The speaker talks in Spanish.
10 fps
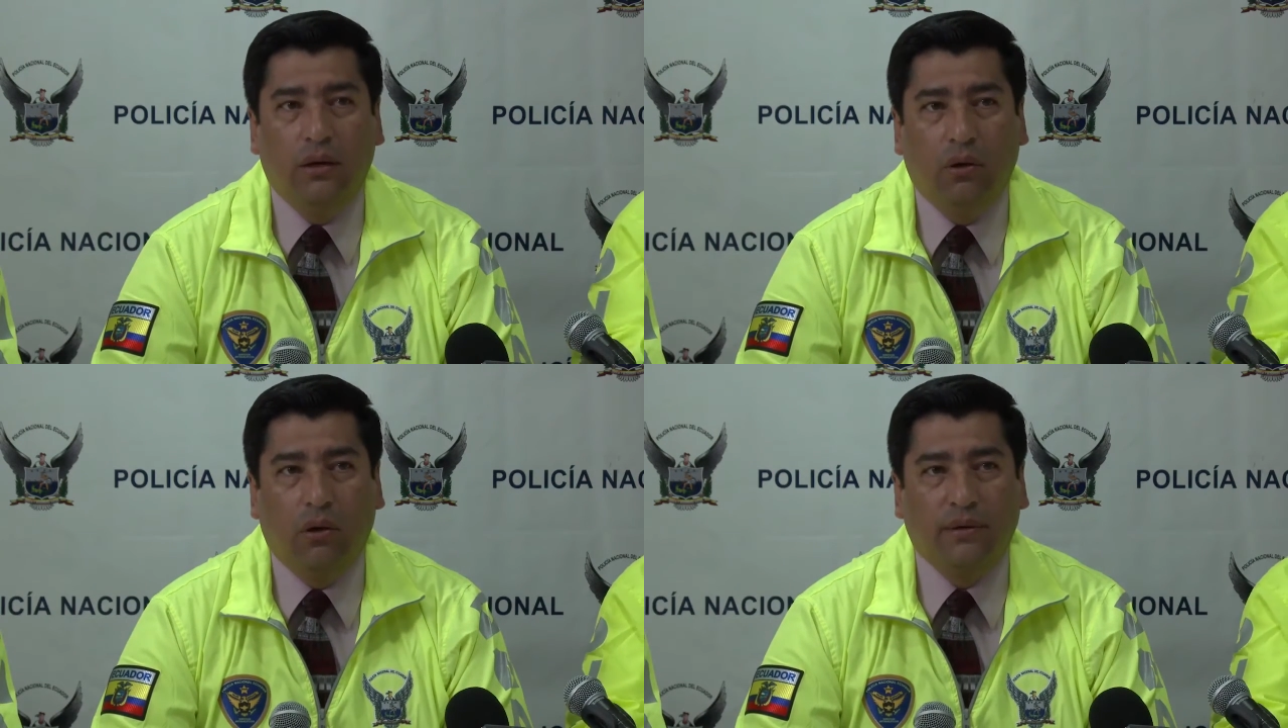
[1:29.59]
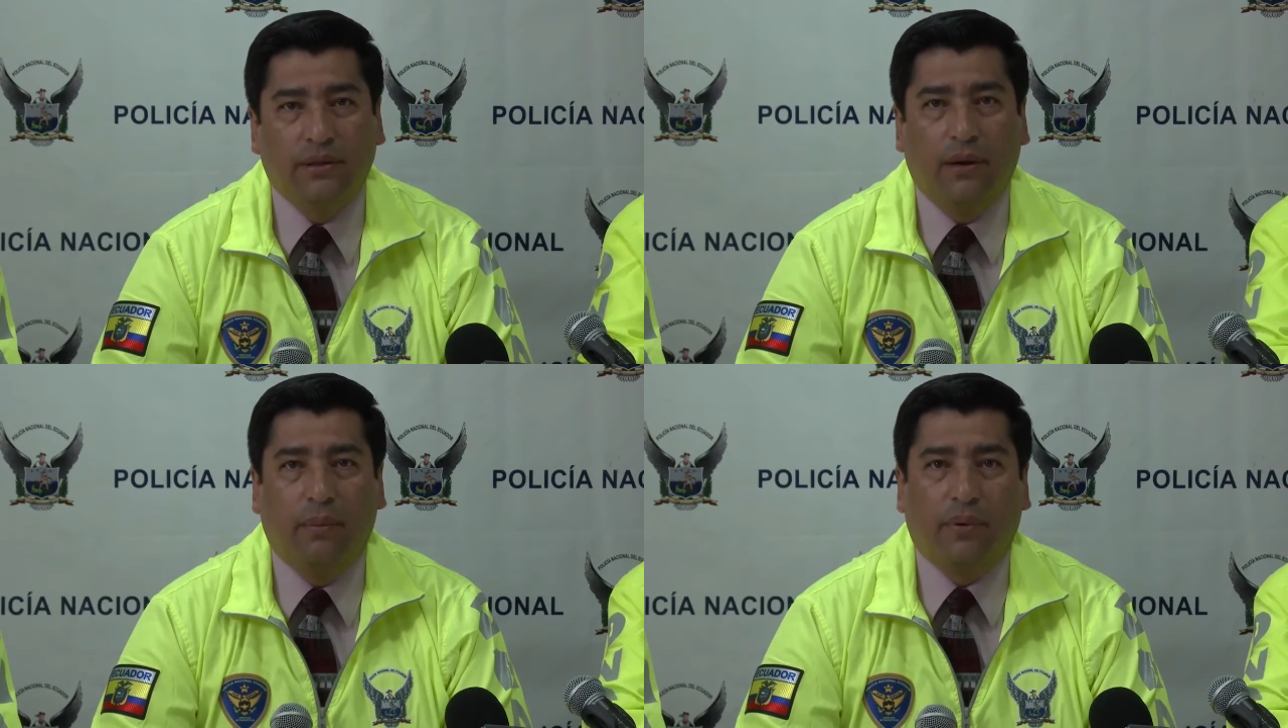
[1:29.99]
luego
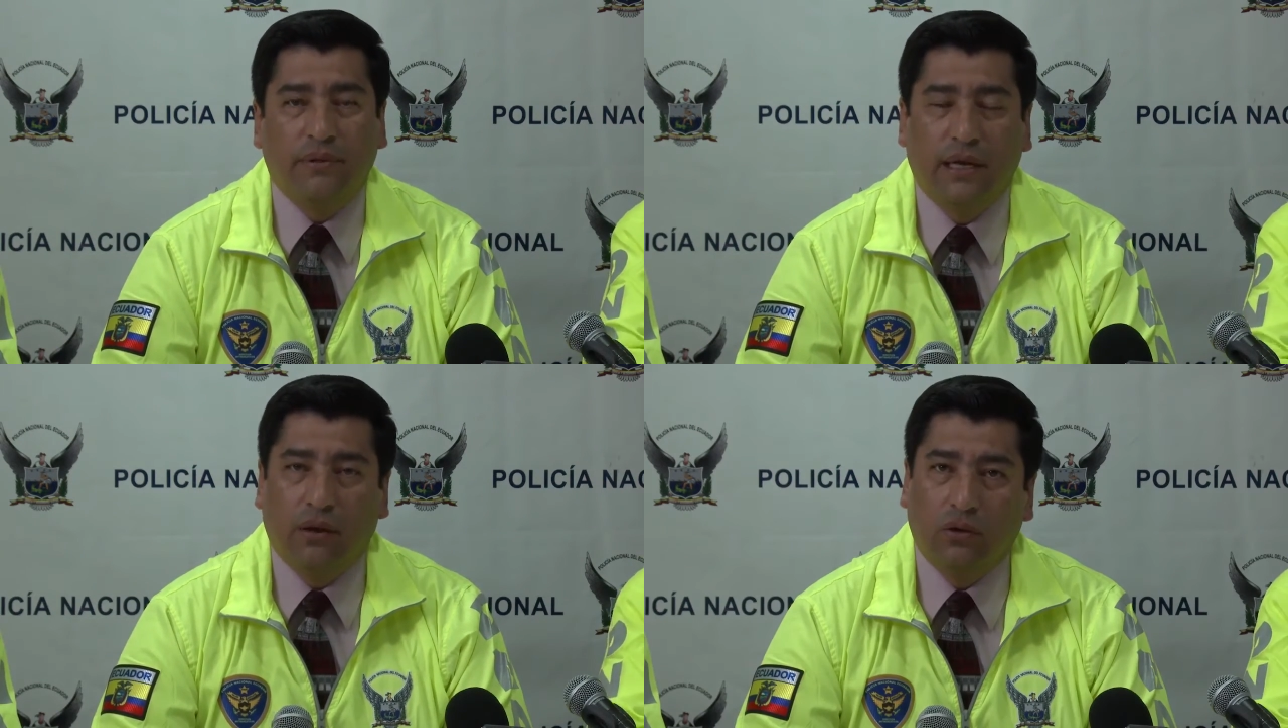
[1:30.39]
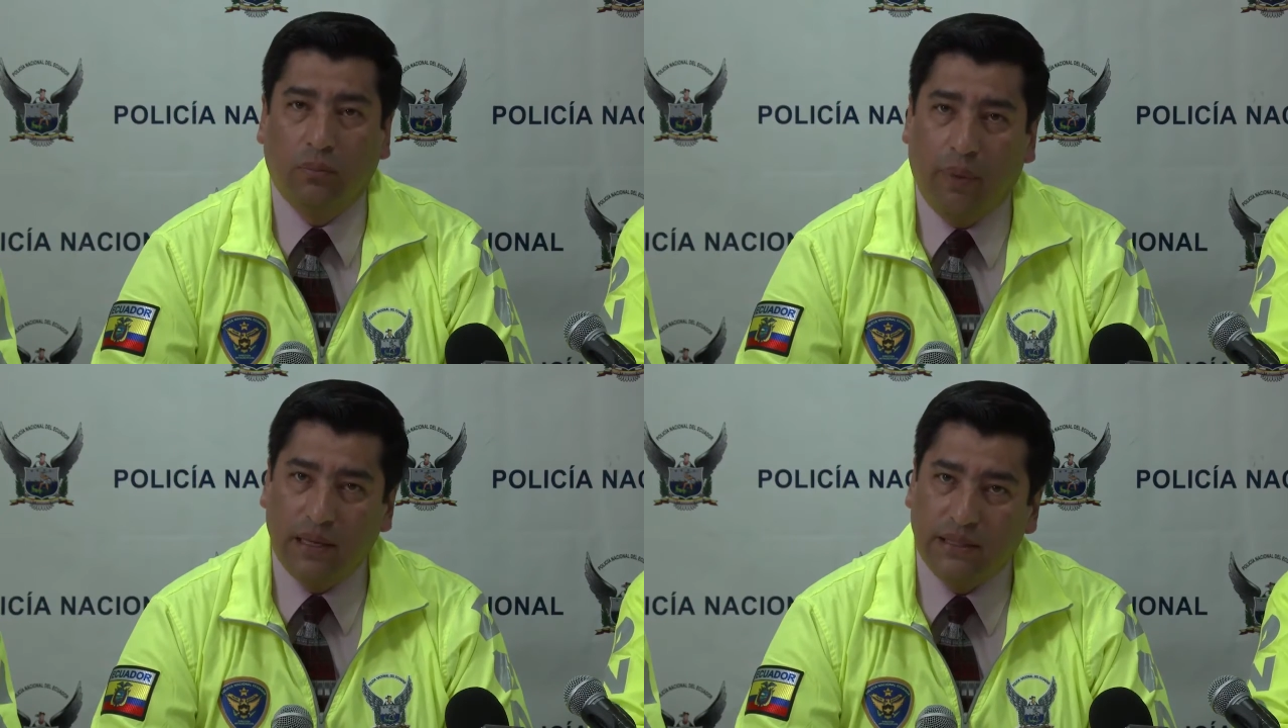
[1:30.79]
avanzaba a la provincia de
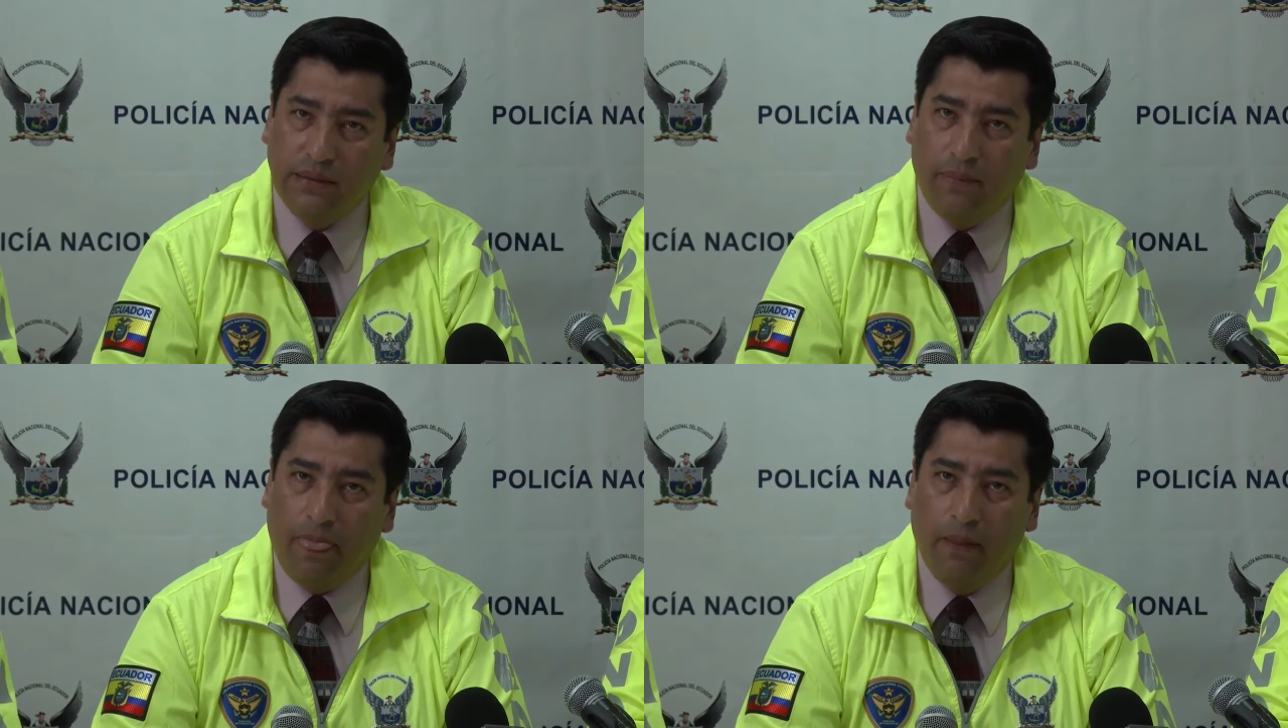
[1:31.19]
Cotopaxi